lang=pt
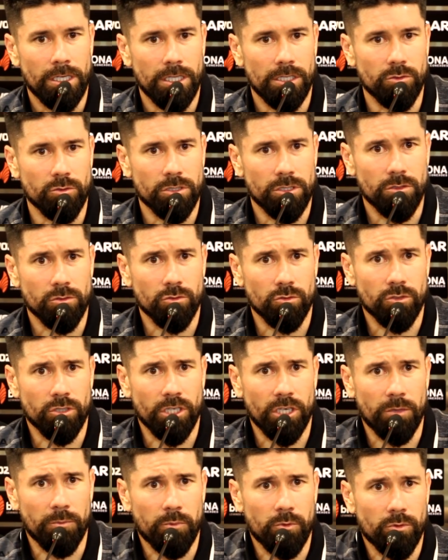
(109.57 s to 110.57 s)
No segundo
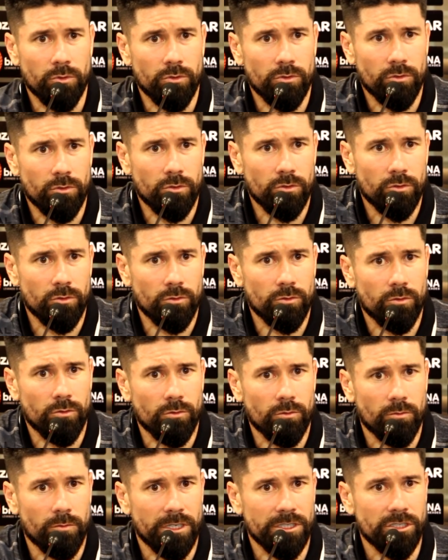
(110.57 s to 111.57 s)

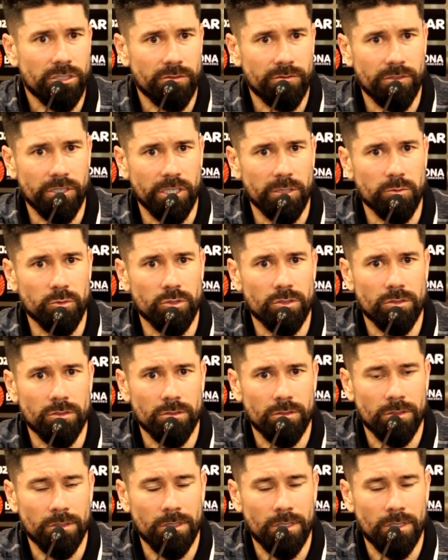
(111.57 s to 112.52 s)
tempo, mantivemos